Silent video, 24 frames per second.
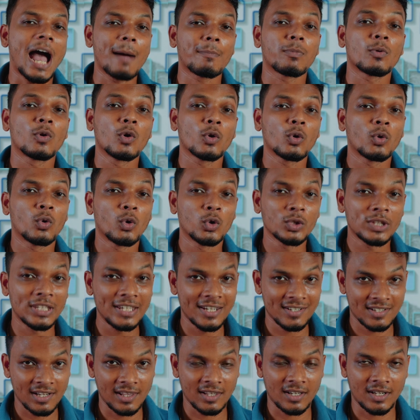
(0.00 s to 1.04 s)
आपको खुद
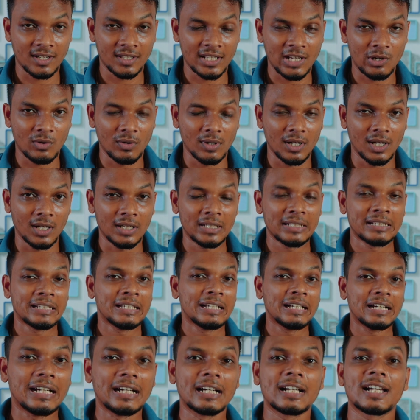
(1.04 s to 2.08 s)
इंस्टॉल करना होगा
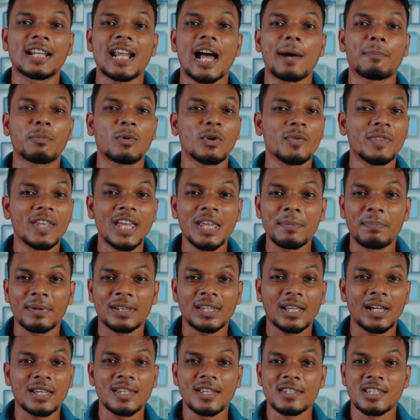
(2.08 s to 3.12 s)
अगर आपको नहीं
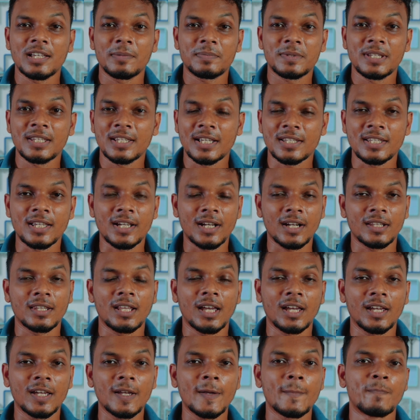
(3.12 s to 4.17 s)
पता ये सब चीज़ कैसे करना
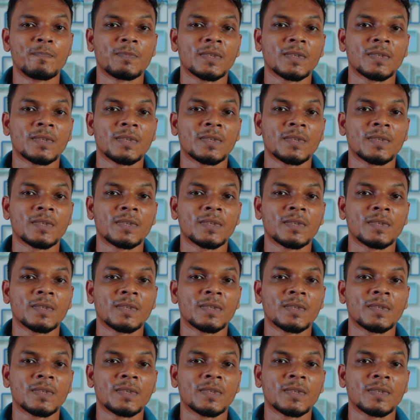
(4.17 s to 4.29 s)
है